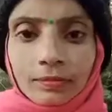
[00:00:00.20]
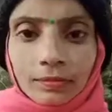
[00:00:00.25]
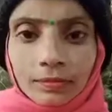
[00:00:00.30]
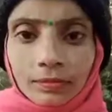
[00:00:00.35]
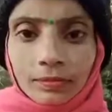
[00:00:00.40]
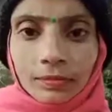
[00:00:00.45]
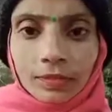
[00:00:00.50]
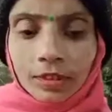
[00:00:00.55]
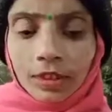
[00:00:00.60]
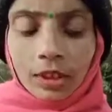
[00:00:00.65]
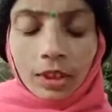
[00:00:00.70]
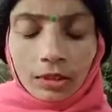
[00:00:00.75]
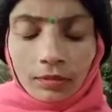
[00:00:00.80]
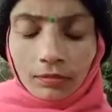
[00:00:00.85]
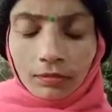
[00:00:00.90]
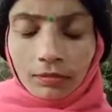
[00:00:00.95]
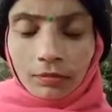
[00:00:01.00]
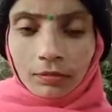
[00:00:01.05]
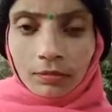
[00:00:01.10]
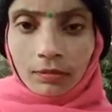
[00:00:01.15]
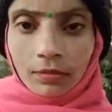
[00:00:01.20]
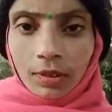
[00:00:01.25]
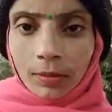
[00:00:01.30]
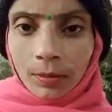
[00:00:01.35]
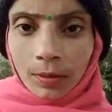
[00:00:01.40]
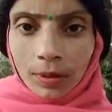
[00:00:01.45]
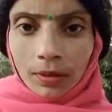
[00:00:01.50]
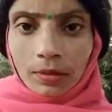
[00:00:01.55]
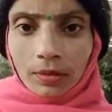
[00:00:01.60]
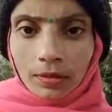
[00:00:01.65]
सुनो जी
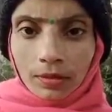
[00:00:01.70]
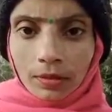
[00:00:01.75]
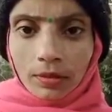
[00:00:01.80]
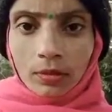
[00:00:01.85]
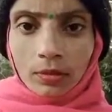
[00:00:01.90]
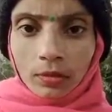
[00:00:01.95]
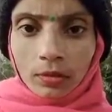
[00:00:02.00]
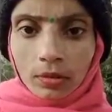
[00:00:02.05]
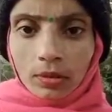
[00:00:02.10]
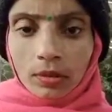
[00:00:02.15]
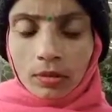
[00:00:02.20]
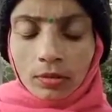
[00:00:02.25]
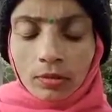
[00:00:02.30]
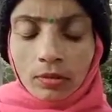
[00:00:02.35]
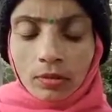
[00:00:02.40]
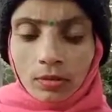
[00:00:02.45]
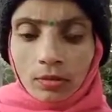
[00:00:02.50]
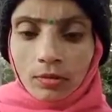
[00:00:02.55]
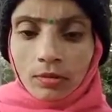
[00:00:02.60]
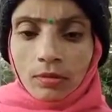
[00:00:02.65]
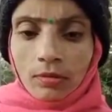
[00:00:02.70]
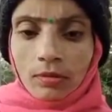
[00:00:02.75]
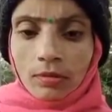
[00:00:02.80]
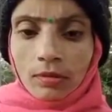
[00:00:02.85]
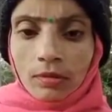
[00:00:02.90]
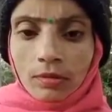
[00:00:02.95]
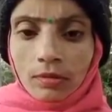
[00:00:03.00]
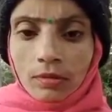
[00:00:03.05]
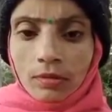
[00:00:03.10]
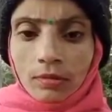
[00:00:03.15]
एक बात कान खोलकर सुन लो
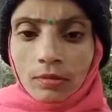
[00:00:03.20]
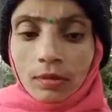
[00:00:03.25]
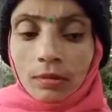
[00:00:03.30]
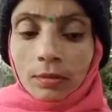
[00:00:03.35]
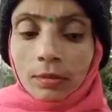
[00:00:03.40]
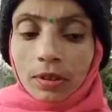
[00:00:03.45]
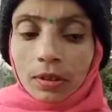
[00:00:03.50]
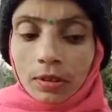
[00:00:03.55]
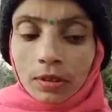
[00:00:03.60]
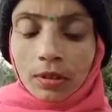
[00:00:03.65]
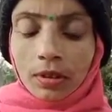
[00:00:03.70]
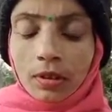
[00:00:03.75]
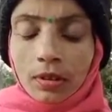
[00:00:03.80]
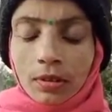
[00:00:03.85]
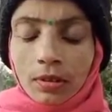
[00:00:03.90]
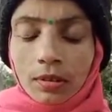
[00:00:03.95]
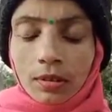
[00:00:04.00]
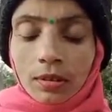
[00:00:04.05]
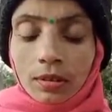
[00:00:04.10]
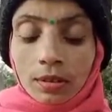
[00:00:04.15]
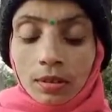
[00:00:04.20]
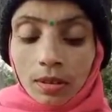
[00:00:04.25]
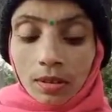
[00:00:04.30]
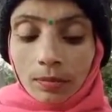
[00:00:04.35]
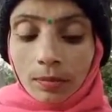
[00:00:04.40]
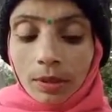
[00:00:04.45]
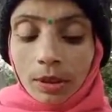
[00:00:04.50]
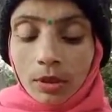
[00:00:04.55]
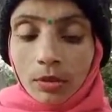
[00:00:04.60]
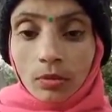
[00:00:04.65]
आज से इस
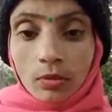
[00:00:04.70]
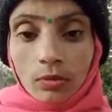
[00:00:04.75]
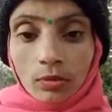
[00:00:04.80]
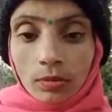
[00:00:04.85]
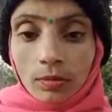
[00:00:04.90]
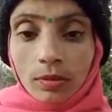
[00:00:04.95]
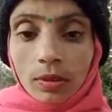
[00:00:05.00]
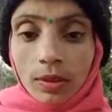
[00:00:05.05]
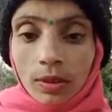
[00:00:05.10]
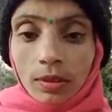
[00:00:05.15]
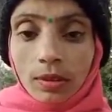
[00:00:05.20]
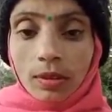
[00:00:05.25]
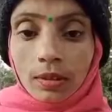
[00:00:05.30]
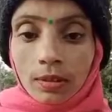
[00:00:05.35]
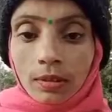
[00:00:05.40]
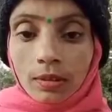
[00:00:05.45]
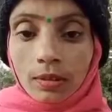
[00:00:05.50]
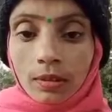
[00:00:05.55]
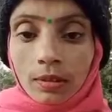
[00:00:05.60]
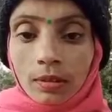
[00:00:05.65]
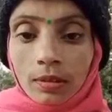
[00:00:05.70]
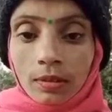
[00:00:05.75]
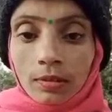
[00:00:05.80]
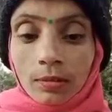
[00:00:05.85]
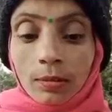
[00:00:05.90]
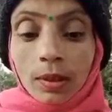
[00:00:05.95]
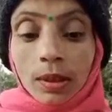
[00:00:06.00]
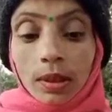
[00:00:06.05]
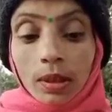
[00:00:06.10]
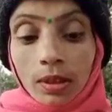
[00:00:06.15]
घर में जो कुछ आएगा
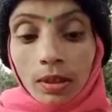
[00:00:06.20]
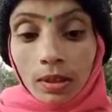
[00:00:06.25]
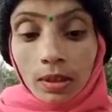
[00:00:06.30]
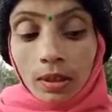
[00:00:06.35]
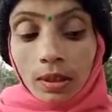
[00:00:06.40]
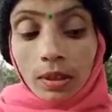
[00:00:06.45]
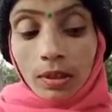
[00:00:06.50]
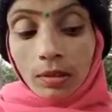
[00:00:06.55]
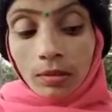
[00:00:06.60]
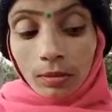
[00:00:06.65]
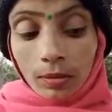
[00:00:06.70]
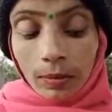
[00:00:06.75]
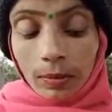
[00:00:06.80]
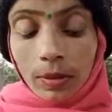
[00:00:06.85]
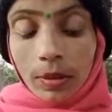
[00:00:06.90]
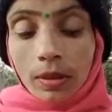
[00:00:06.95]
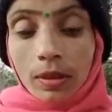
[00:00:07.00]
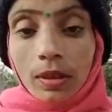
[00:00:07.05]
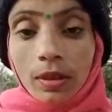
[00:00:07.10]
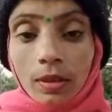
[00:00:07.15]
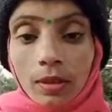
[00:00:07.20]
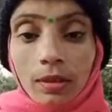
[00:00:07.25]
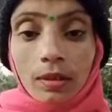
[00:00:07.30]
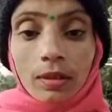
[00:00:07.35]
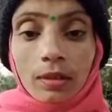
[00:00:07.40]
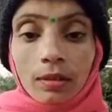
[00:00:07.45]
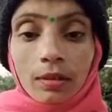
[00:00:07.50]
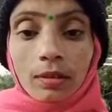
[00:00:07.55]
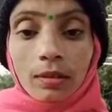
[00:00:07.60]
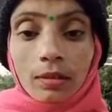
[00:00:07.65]
वो पंद्रह दिन तुम्हारे पास
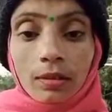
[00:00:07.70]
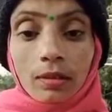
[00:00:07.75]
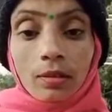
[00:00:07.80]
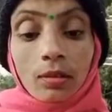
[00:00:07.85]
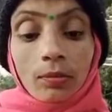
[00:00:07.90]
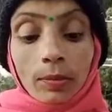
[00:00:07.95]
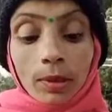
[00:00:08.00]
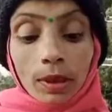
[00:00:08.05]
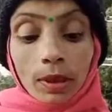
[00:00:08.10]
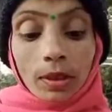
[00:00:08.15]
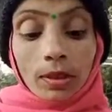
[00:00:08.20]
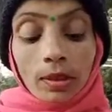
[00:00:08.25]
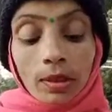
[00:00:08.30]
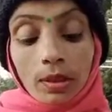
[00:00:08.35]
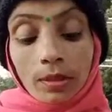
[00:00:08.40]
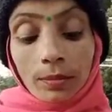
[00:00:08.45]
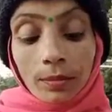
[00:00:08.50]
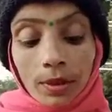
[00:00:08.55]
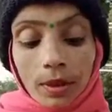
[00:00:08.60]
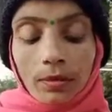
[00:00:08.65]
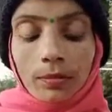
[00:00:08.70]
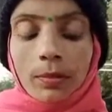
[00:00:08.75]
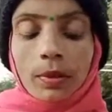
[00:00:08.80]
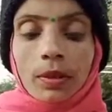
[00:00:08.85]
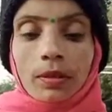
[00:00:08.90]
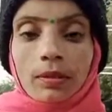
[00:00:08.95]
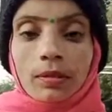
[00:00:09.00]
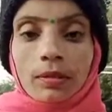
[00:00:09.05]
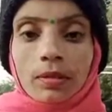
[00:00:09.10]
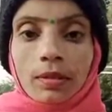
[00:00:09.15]
रहेगा और पंद्रह दिन मेरे
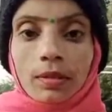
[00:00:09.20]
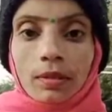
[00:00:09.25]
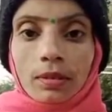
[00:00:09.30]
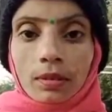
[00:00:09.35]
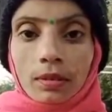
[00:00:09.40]
पास रहेगा